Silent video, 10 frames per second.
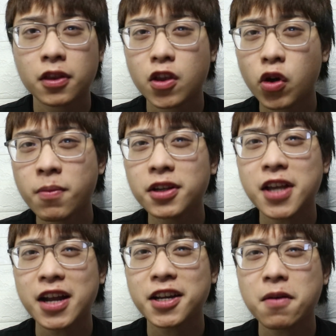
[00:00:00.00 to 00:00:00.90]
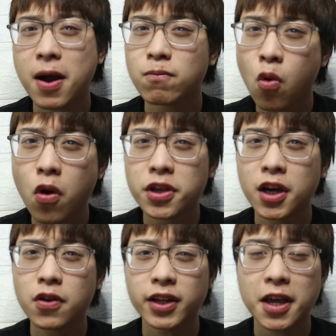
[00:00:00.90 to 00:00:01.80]
Nếu cái mức giá này các bạn mua
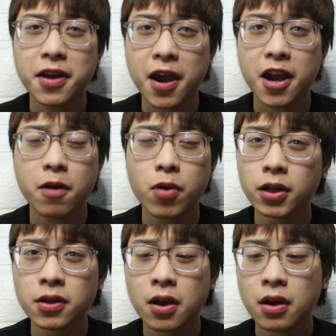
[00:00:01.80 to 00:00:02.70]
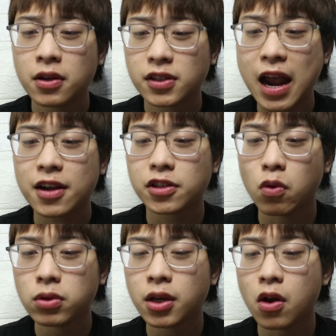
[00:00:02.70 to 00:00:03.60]
những cái loại tai nghe Airbuds dạng
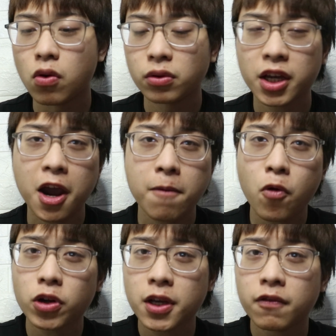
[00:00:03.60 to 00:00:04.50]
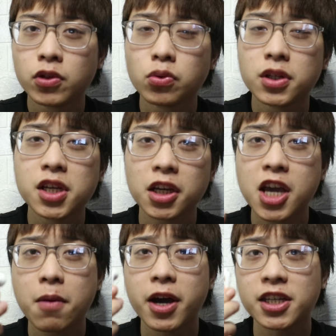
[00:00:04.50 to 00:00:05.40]
giống như kiểu tai nghe AirPods ấy, ví dụ như chiếc e
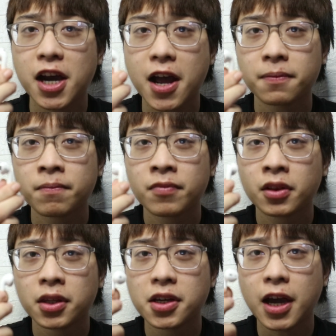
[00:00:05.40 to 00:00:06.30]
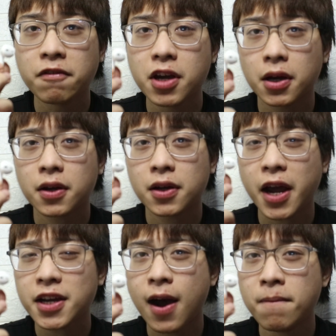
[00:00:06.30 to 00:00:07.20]
i27 chẳng hạn thì cái việc
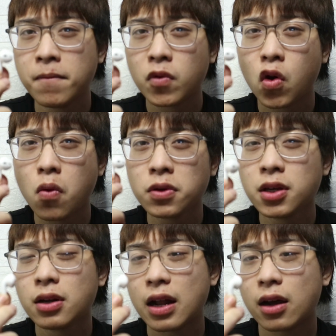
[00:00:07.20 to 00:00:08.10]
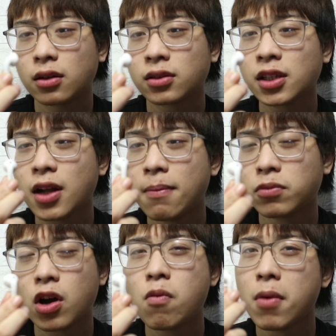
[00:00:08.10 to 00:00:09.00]
cách âm cũng như là chất
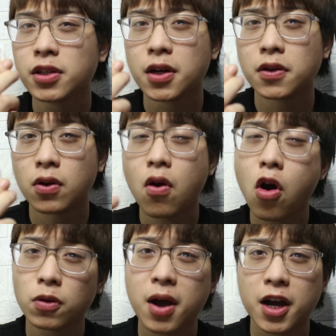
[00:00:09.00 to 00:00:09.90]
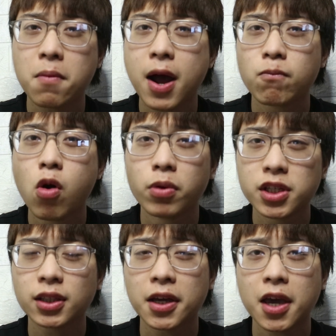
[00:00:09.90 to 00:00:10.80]
âm nó không bao giờ nó ngon bằng các bạn mua một
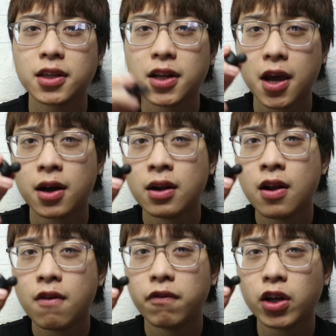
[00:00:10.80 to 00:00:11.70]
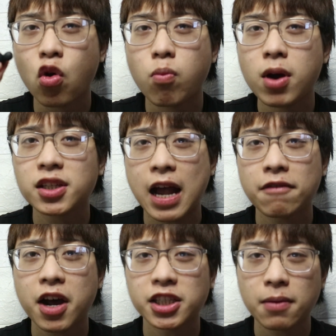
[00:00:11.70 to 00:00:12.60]
chiếc tai nghe in-ear với cùng mức
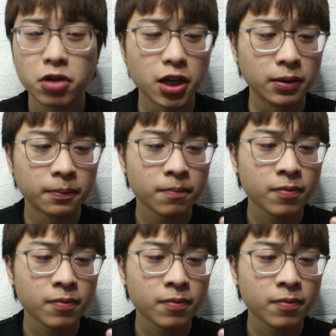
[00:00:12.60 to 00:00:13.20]
giá vài trăm nghìn